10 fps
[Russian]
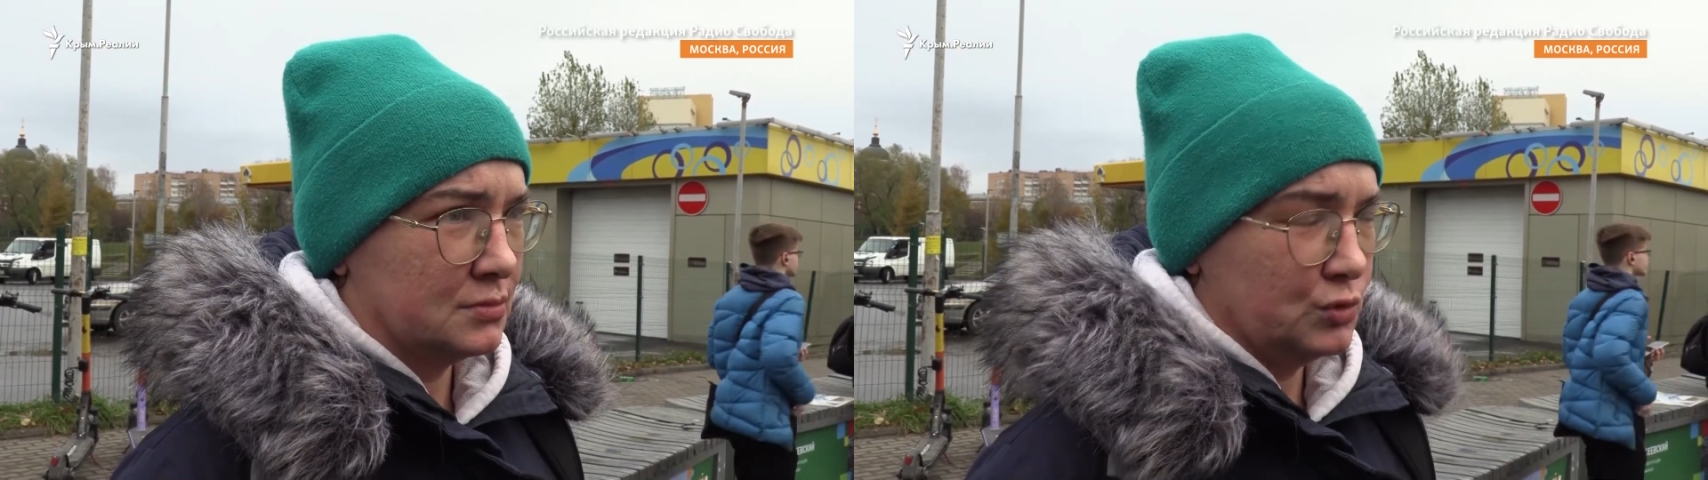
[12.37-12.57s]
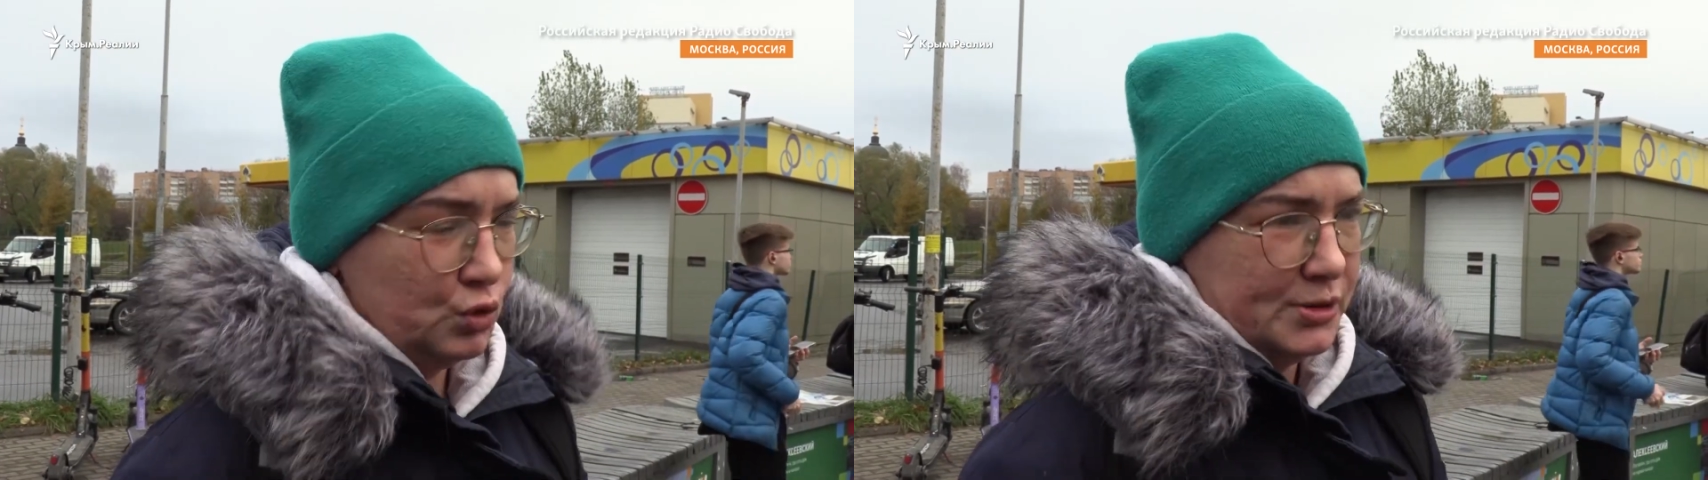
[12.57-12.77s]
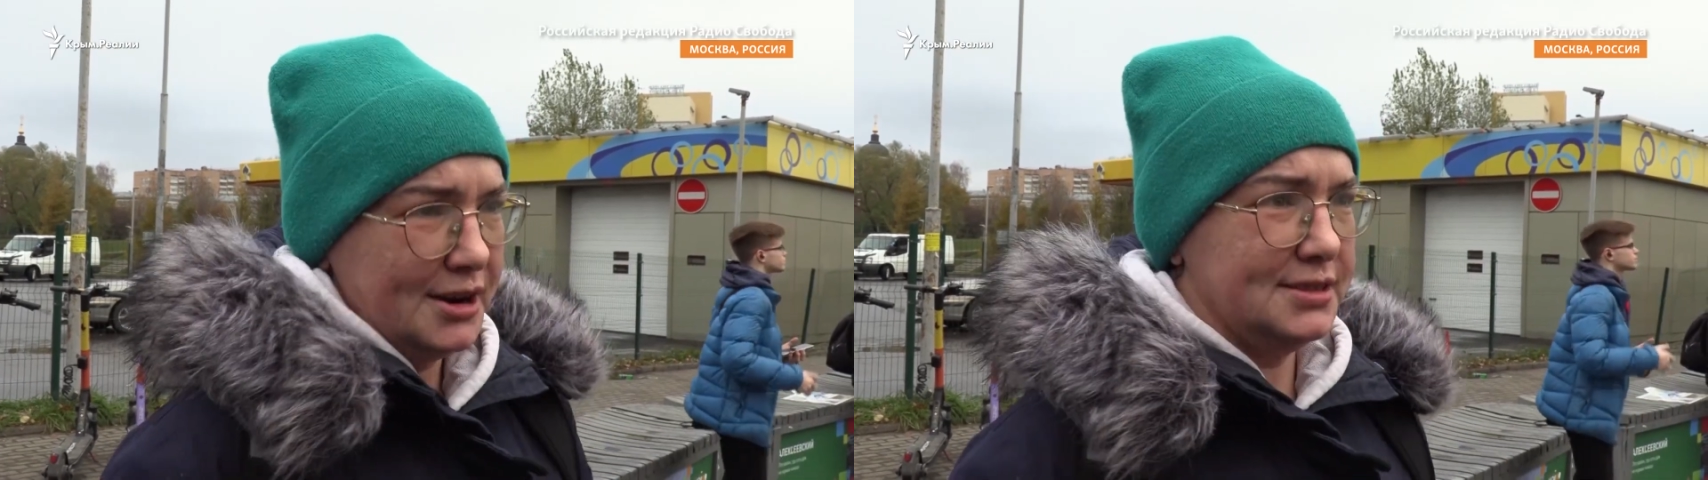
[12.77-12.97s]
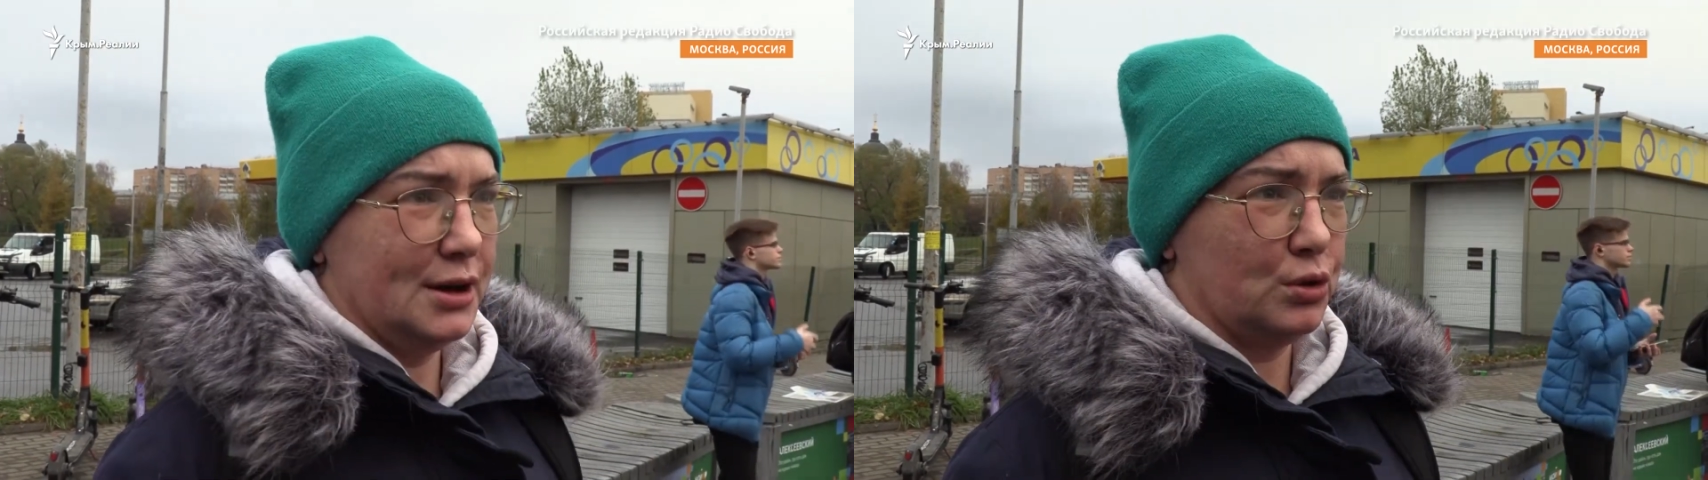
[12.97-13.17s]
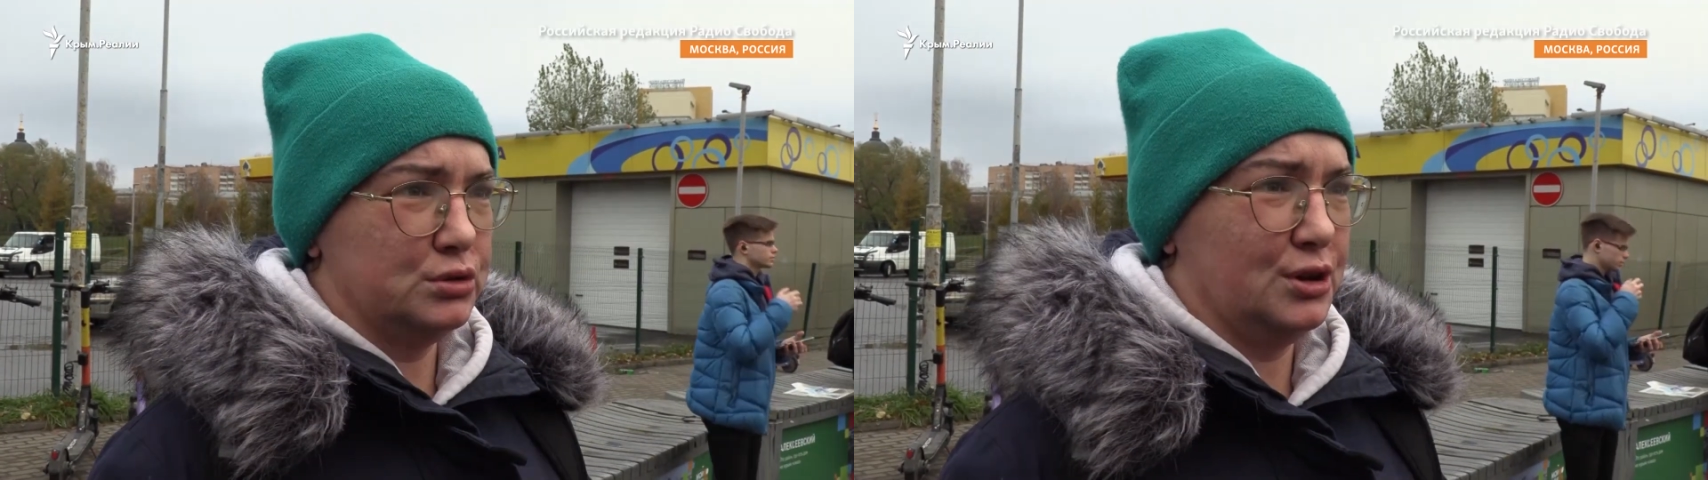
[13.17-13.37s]
Ну, умирает
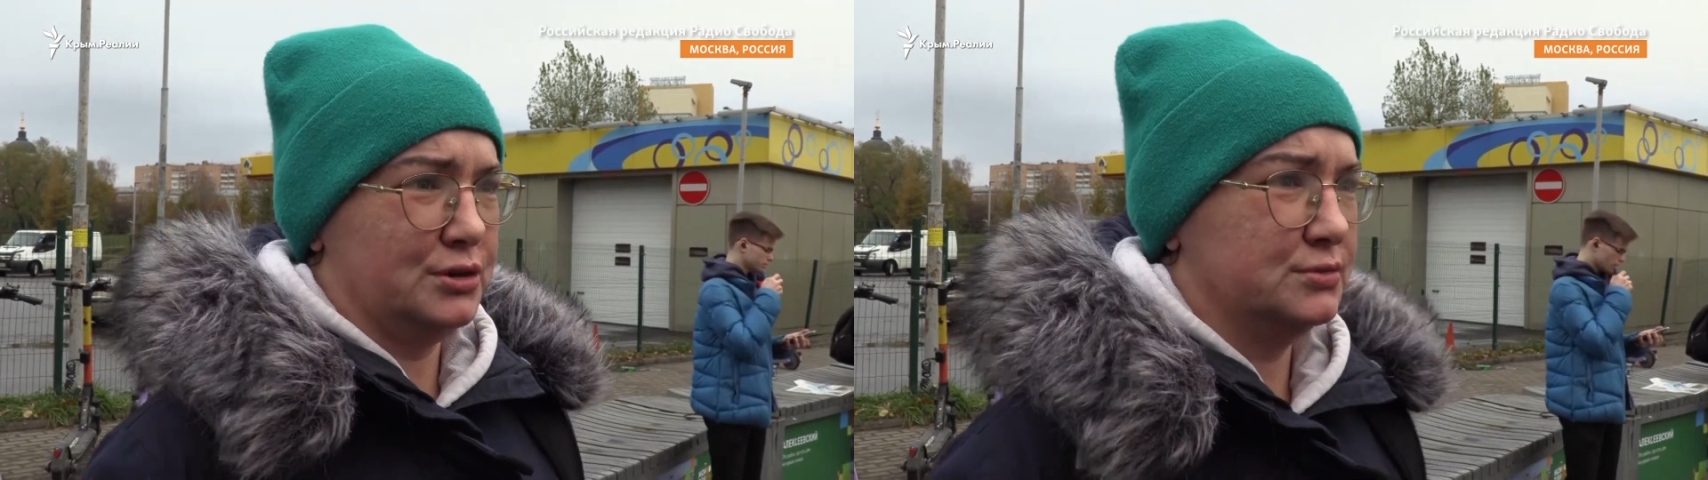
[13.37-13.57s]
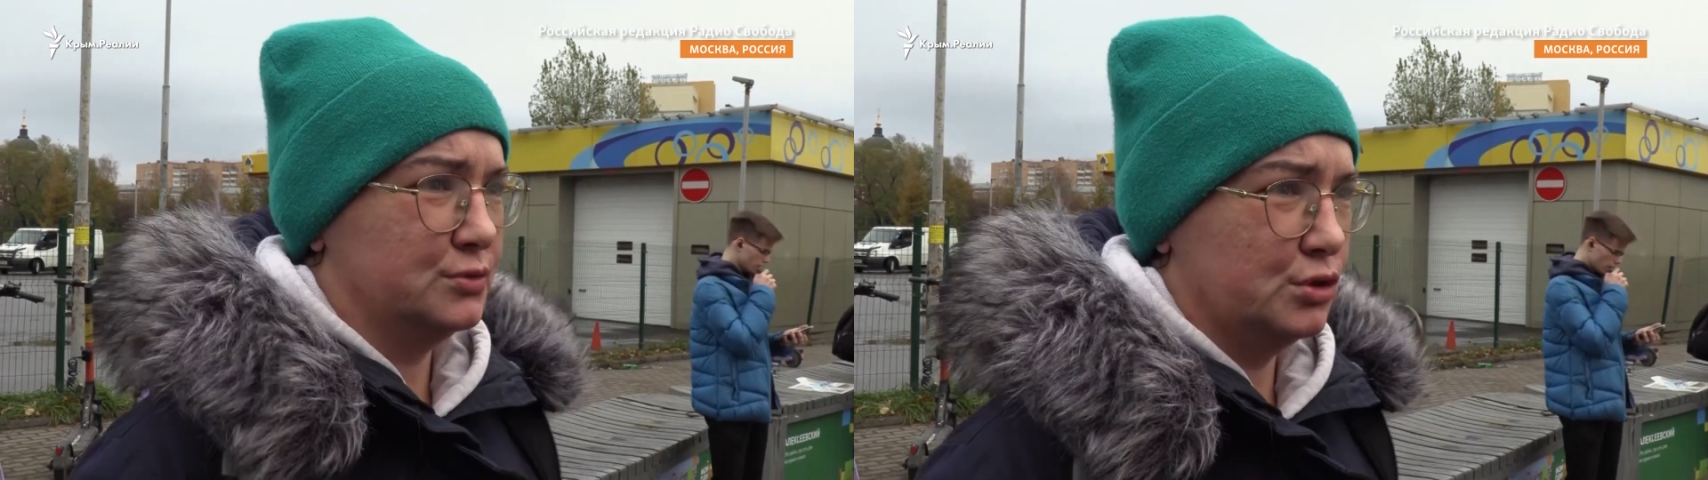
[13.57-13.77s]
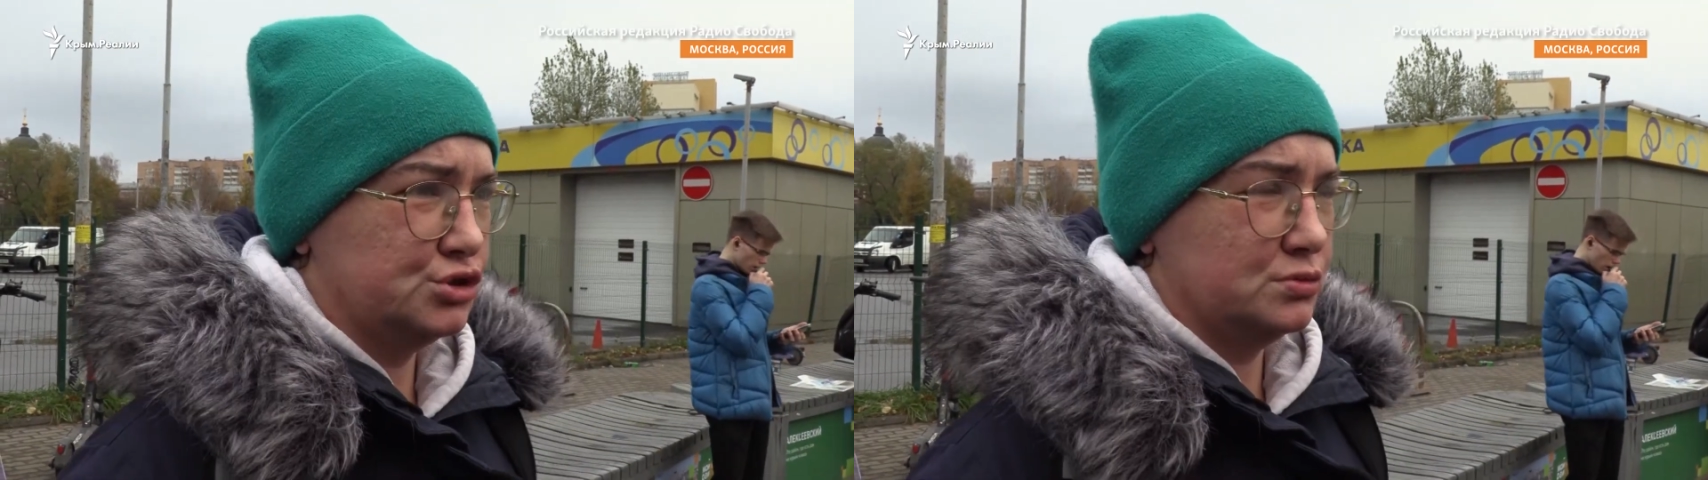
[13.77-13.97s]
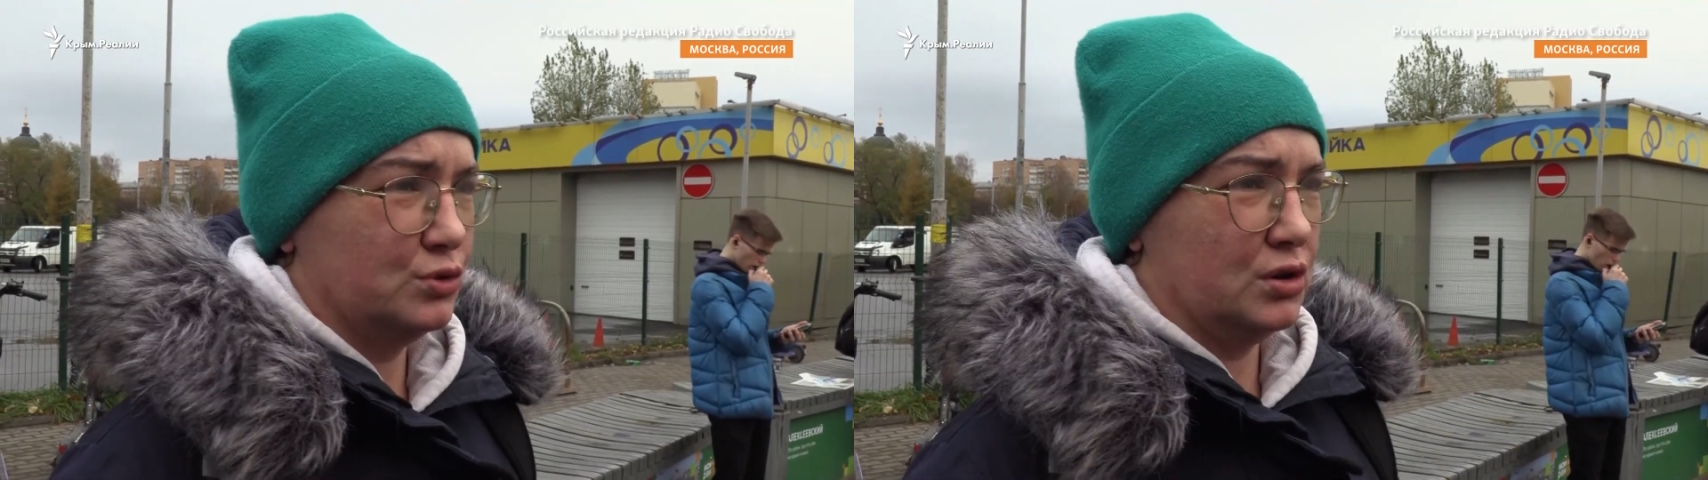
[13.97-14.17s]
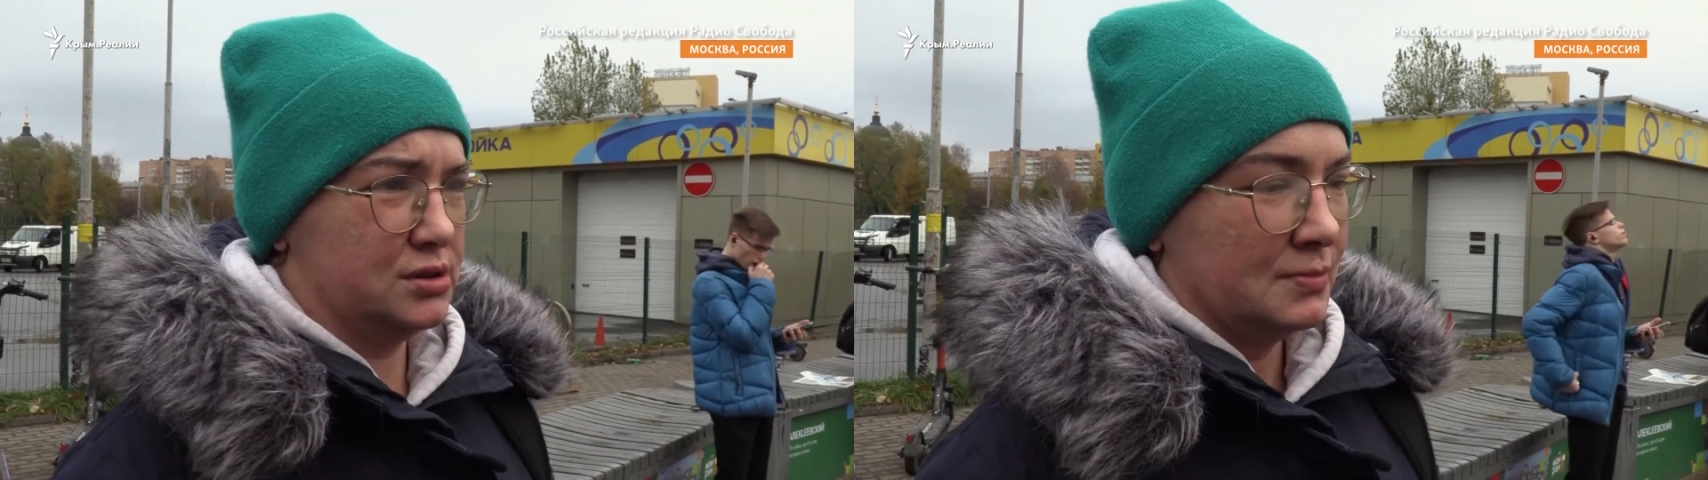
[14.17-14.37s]
народ даже очень
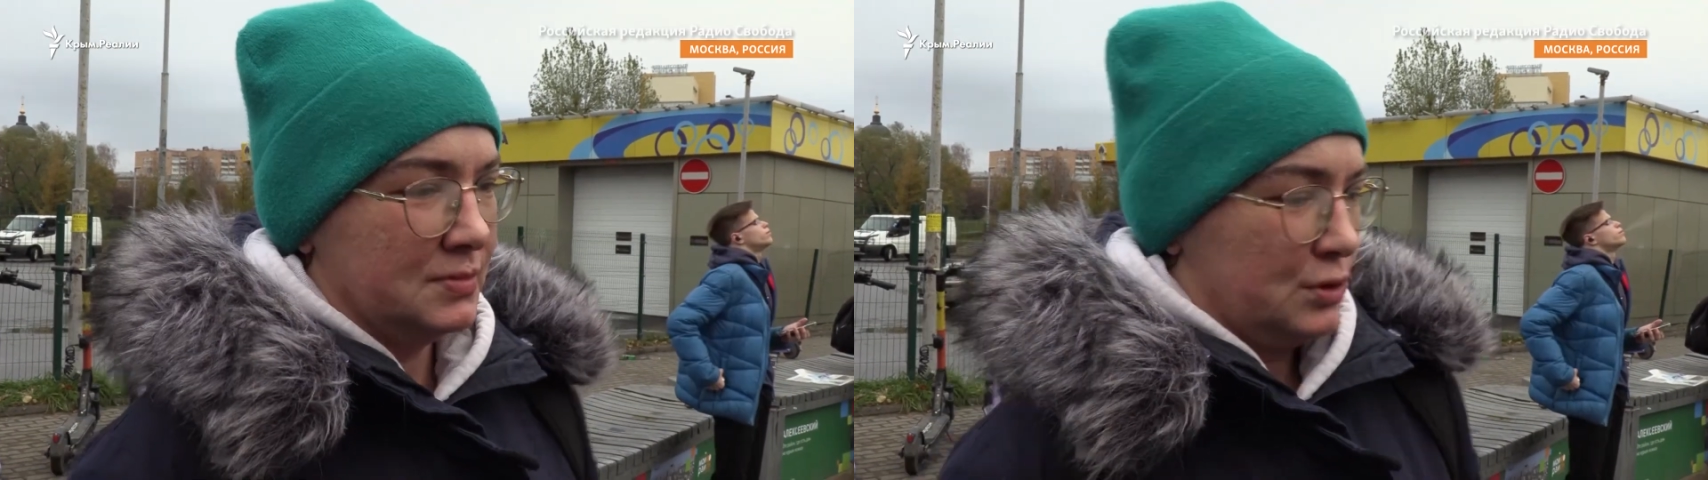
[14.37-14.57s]
много.